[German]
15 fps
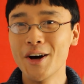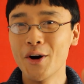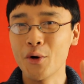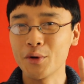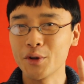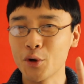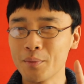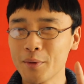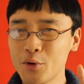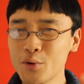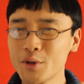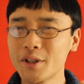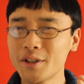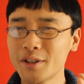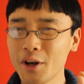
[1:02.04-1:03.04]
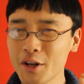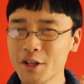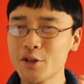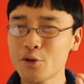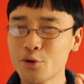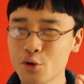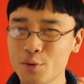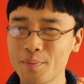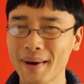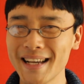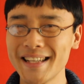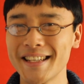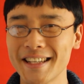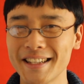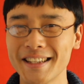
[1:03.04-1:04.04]
Und um gut Deutsch zu
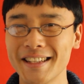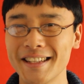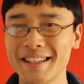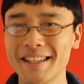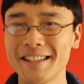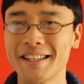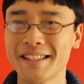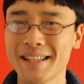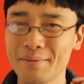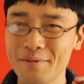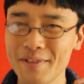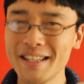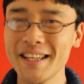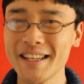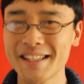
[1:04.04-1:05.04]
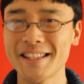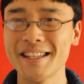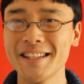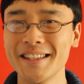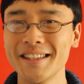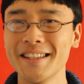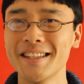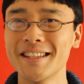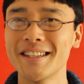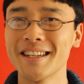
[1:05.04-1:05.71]
sprechen, ist es am wichtigsten,